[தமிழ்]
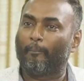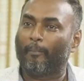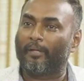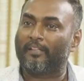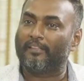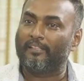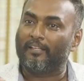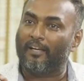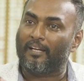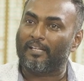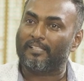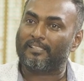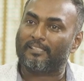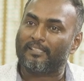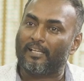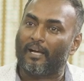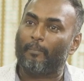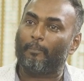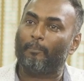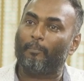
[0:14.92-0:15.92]
மத்தியானம்
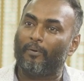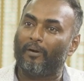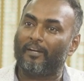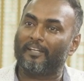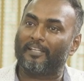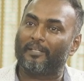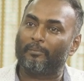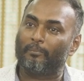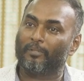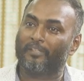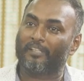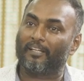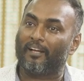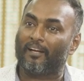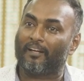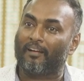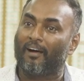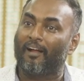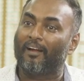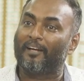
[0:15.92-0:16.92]
சாப்பாடு என்பதை
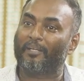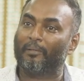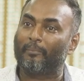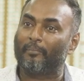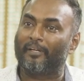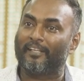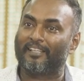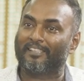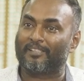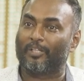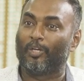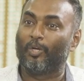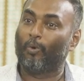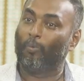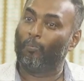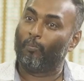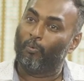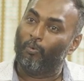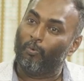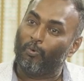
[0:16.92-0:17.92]
நான் நாலரை மணிக்கு
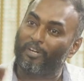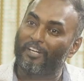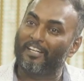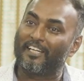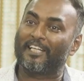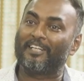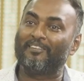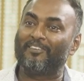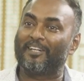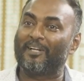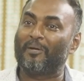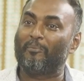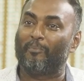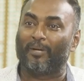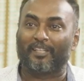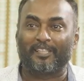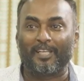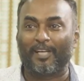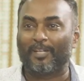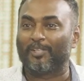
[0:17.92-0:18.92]
ஊர்ல இருக்கிறவங்கலாம்
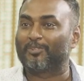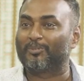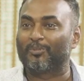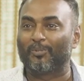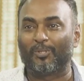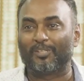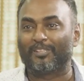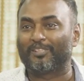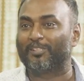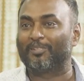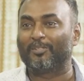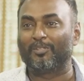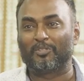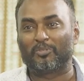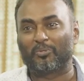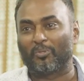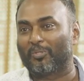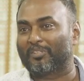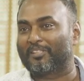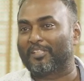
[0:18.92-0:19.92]
மத்தியானம் சோறு தின்னு
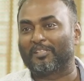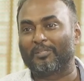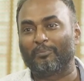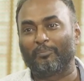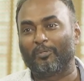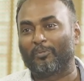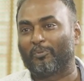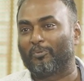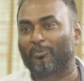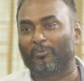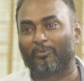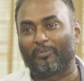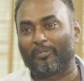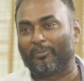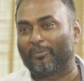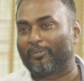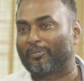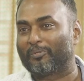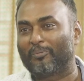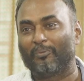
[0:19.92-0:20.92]
சோத்த தின்னு கூடக்கூடிய
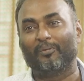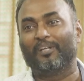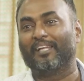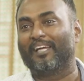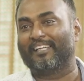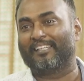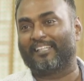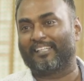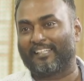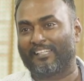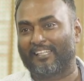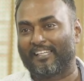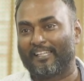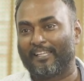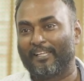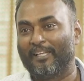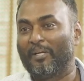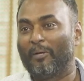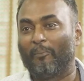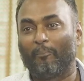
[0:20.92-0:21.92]
ஒரு தொழிலாளியால
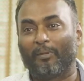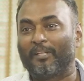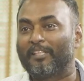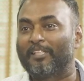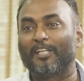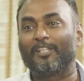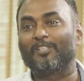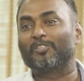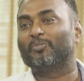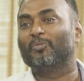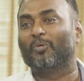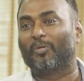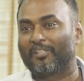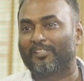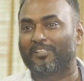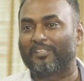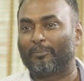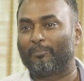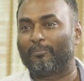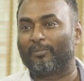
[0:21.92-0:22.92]
மத்தியானம் சோறு
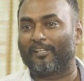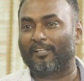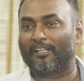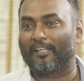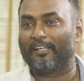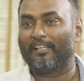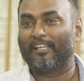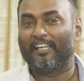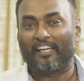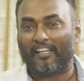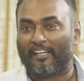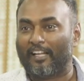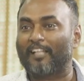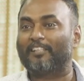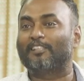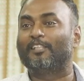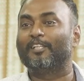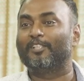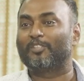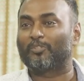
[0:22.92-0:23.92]
தின்ன முடியல
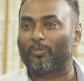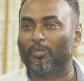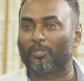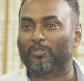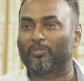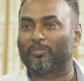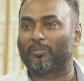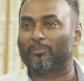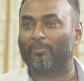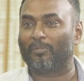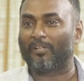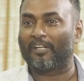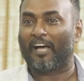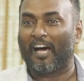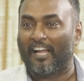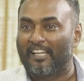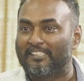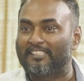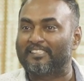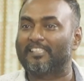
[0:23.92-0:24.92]
ராத்திரி சோறு தின்ன முடியல
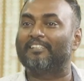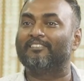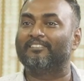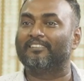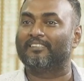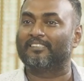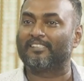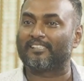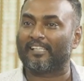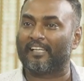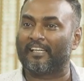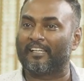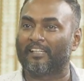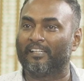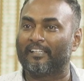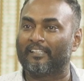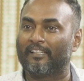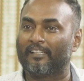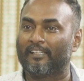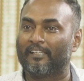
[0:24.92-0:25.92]
அல்சர் வந்துடுச்சு சார்
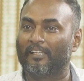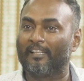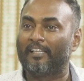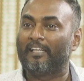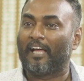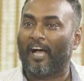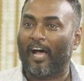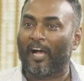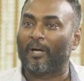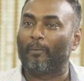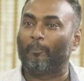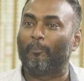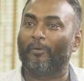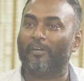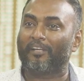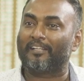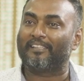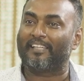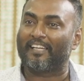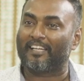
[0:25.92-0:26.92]
எங்களுக்கு அங்க
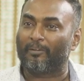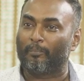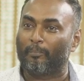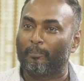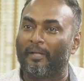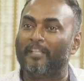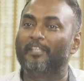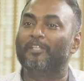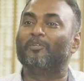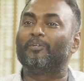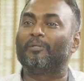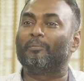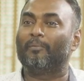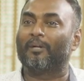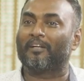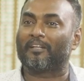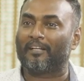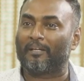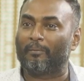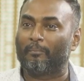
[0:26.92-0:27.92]
போயிருந்தா எங்களை மதிக்க
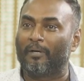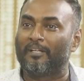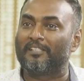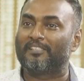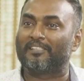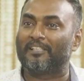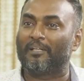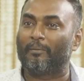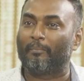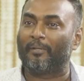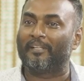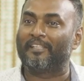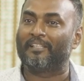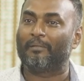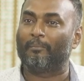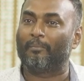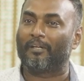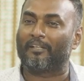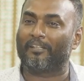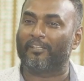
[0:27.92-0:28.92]
மாட்டாங்க மனுஷனா
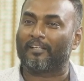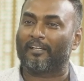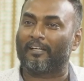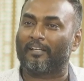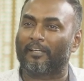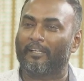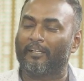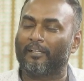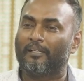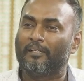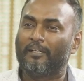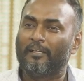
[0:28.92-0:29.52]
மதிக்க மாட்டேன்றாங்க